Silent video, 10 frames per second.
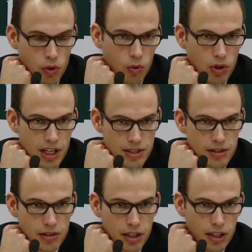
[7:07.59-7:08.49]
und
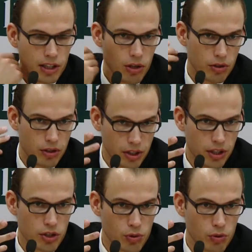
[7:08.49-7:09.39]
lassen die Leute, die
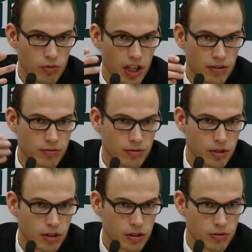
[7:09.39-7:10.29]
nicht so gut werfen
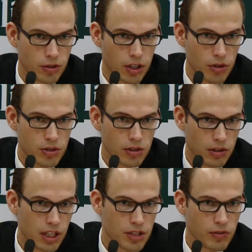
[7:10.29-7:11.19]
von draußen,
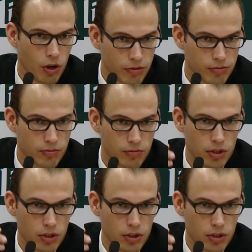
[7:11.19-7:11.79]
die lassen wir offen.